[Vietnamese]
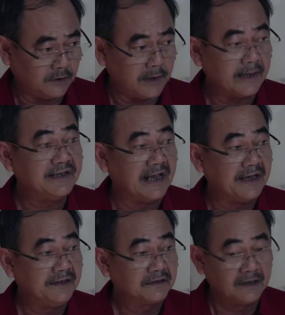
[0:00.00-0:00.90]
đổi ý cái
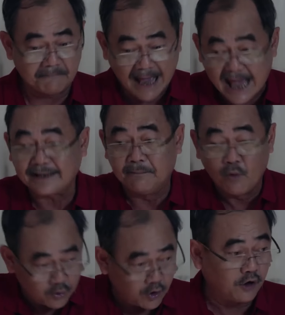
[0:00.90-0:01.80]
gì ba thì
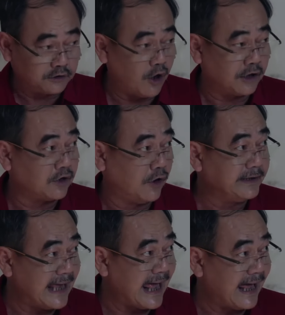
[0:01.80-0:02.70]
muốn con dọn ra
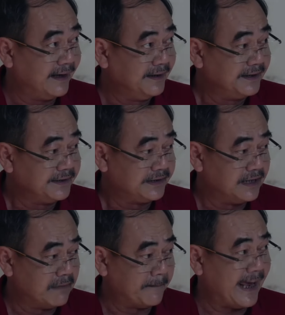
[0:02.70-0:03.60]
khỏi nhà
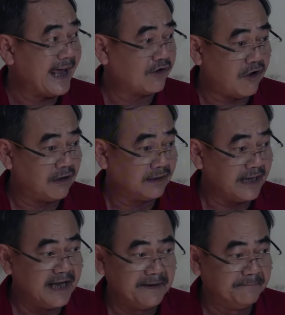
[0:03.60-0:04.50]
nhưng mà mẹ
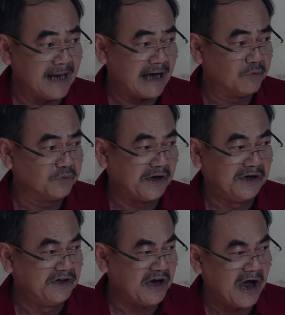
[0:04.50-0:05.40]
con đêm nào cũng
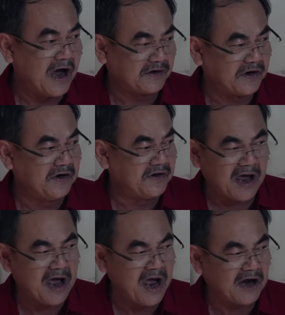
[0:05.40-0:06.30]
rỉ ra rỉ
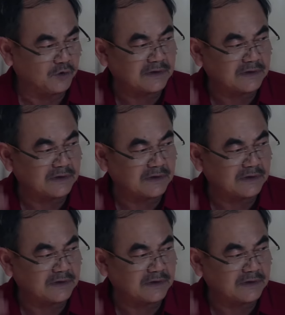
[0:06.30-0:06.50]
ra